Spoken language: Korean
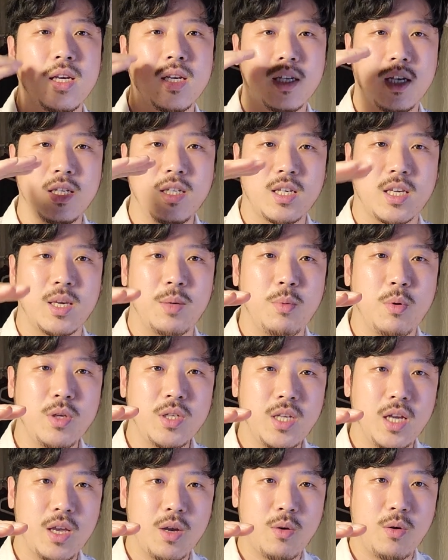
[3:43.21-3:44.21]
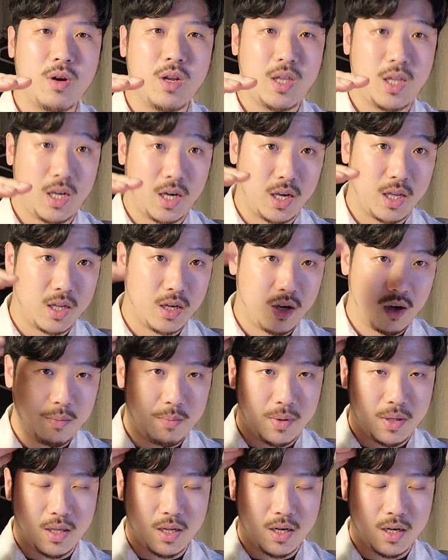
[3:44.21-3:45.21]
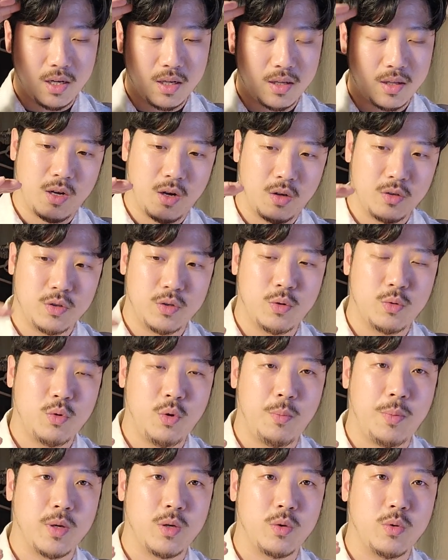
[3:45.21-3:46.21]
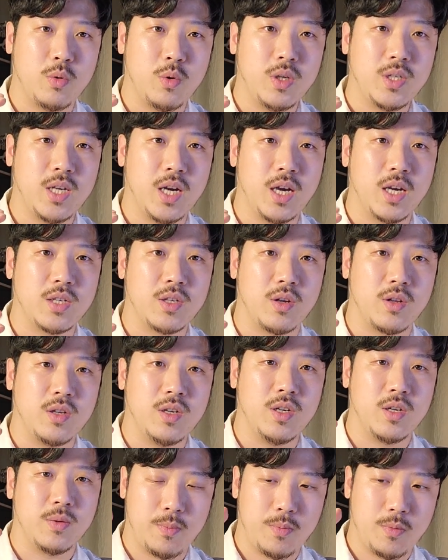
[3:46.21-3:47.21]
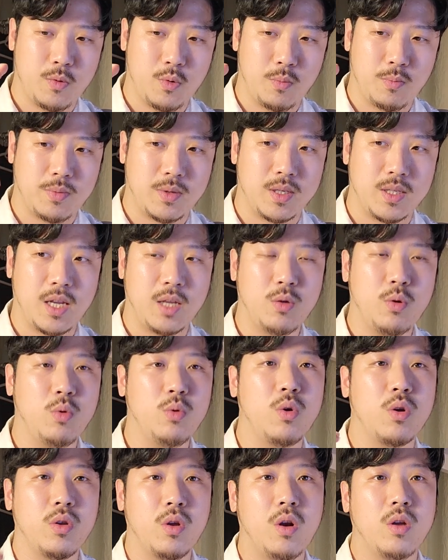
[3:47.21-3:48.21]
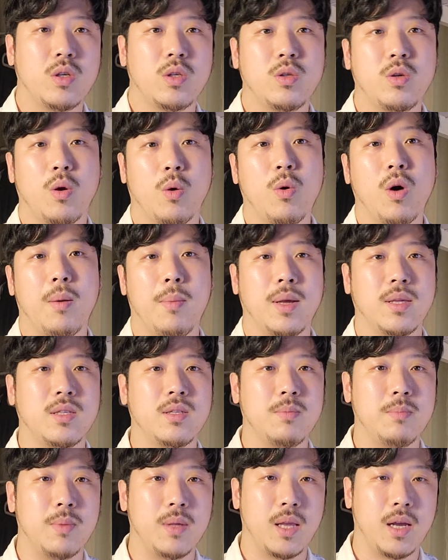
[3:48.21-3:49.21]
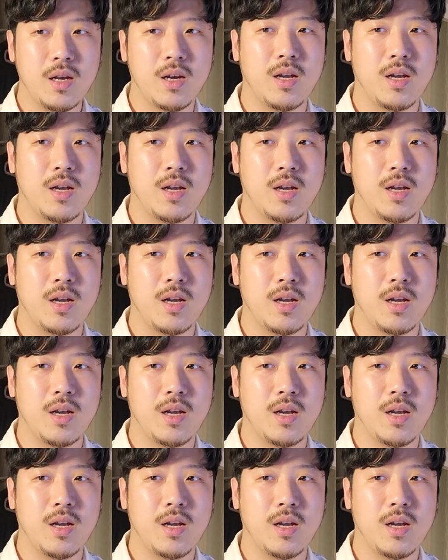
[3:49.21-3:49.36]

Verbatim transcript: 사실 기본 이상의 퀄리티가 있는 커피들은 어느 정도 배전도 이상에서는 좀 비슷한 톤으로 떨어지는 경우가 많습니다.